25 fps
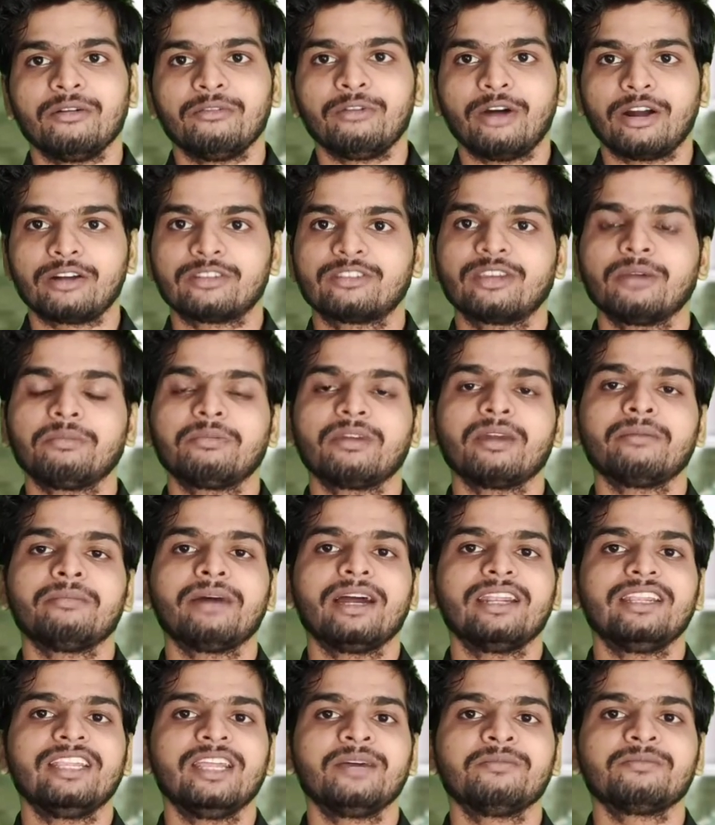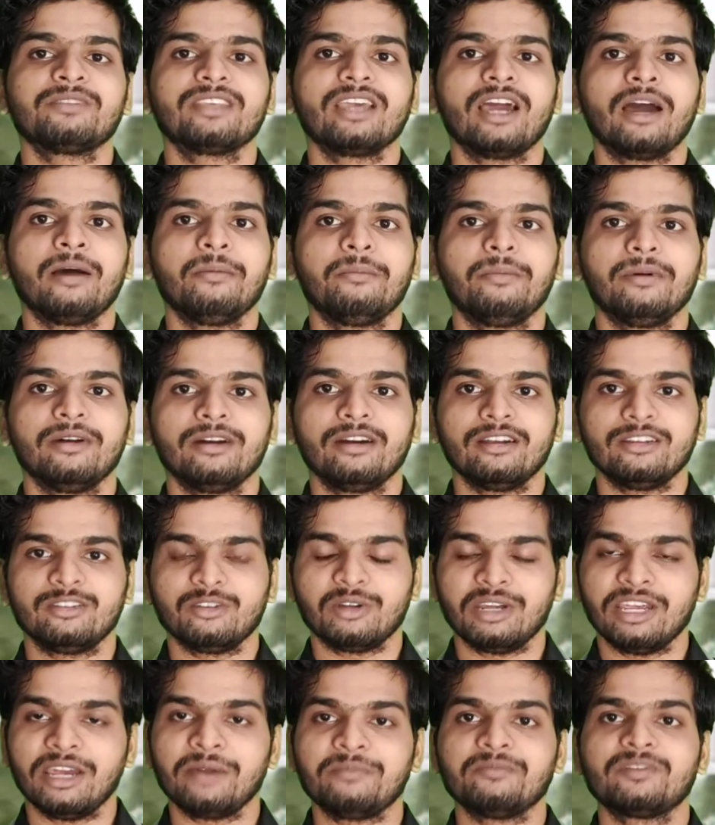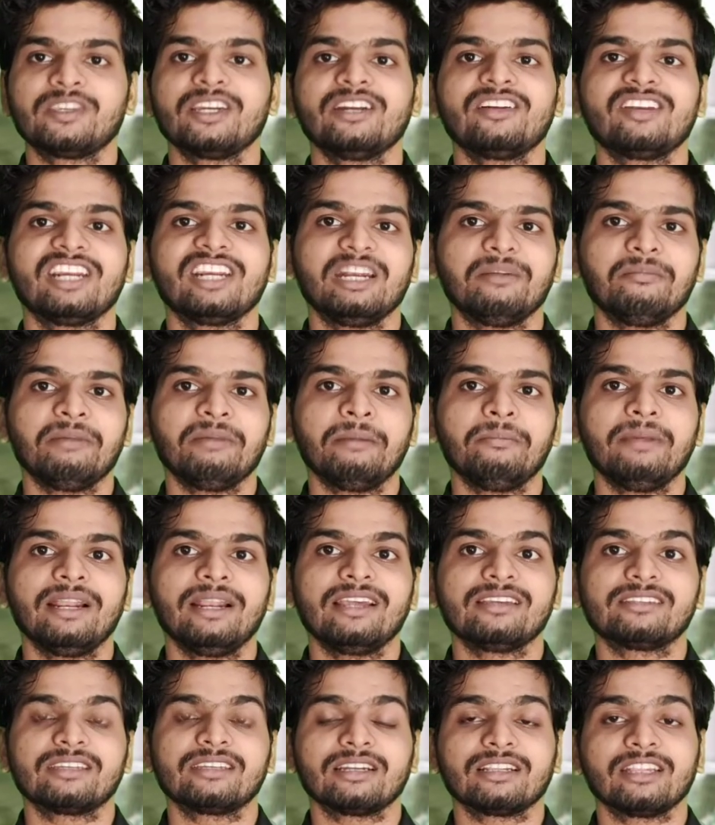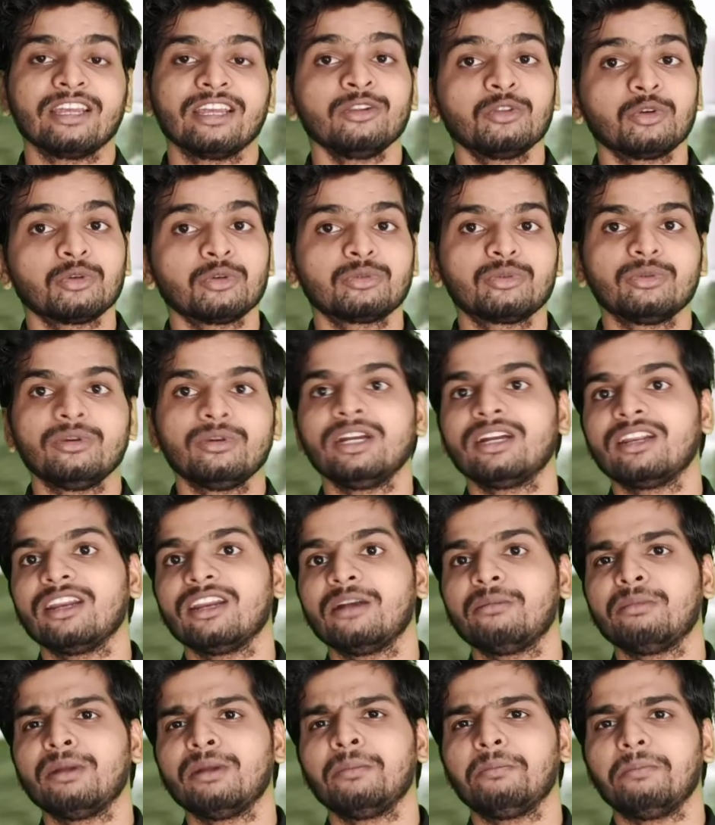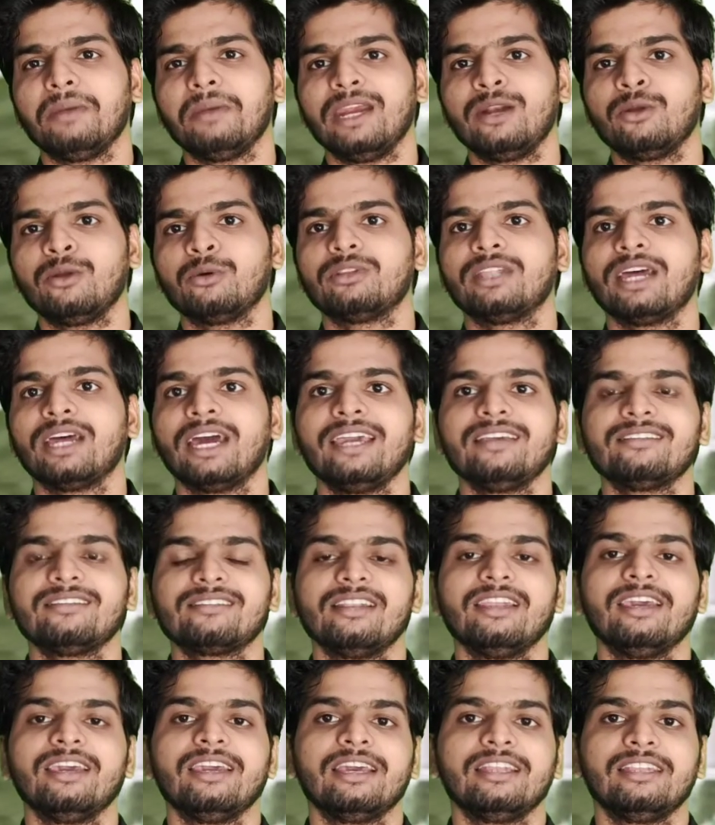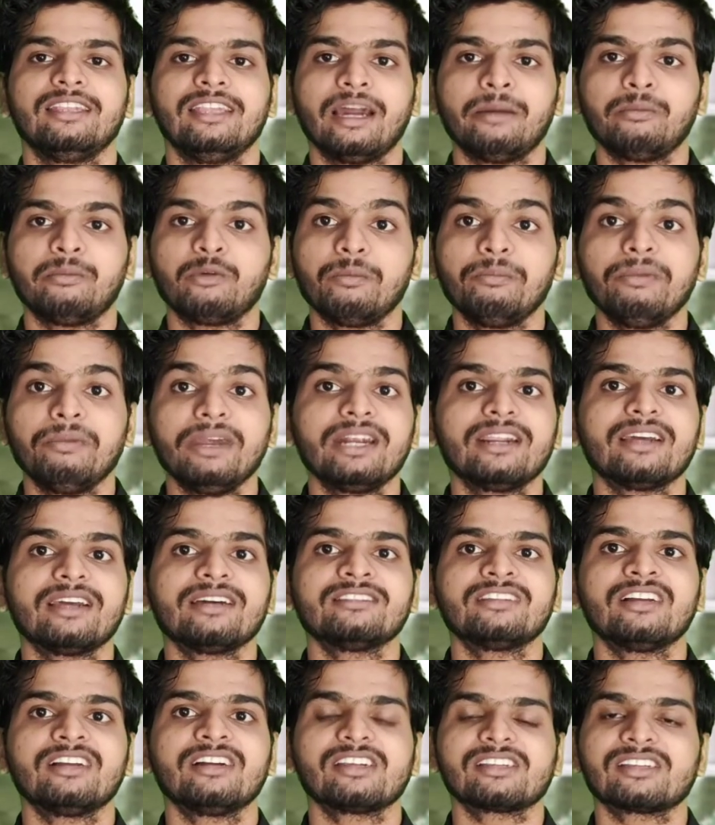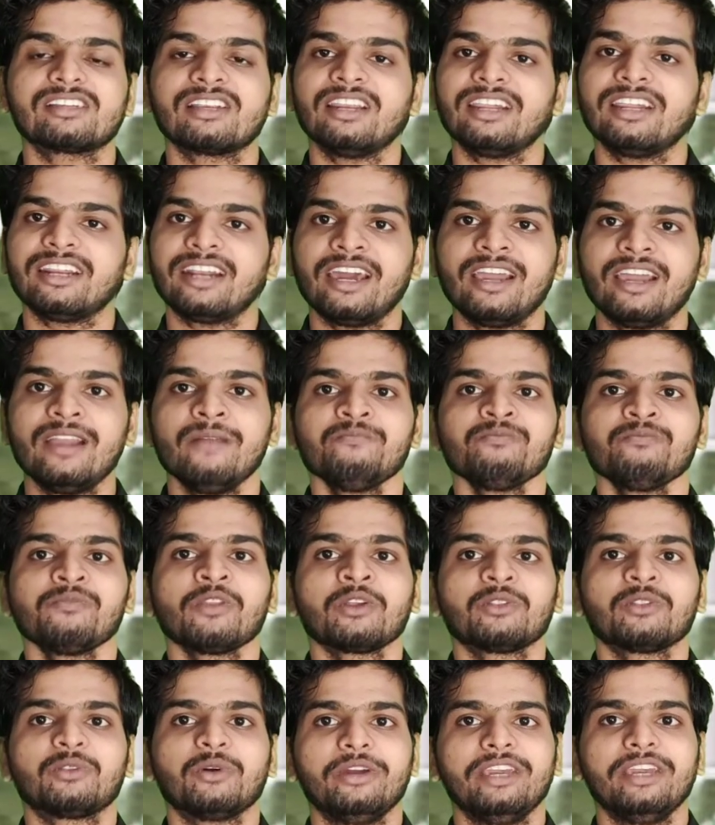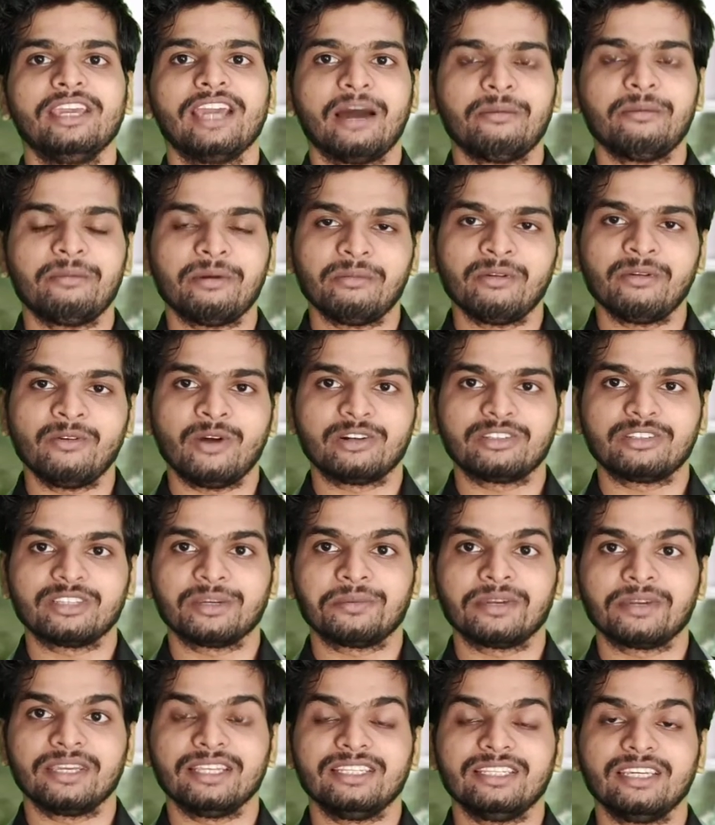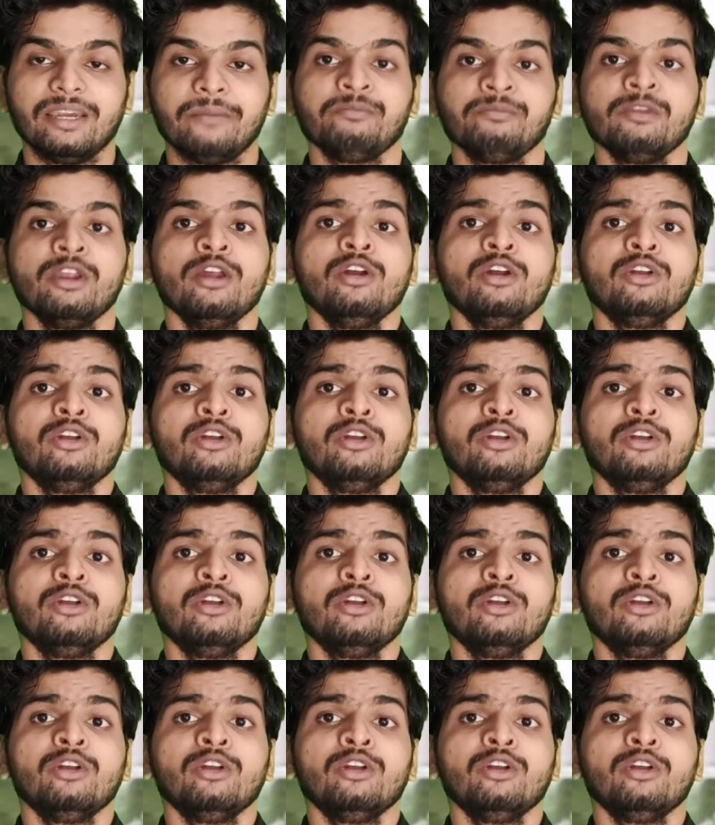व्हाट्सअप के माध्यम से आप जो है हमसे ट्रीटमेंट भी ले सकते हैं दोस्तों ये ट्रीटमेंट पेड होता है इसलिए यदि आपको पेड कंसल्टेशन लेना है तो ही आप हमें व्हाट्सअप कीजिए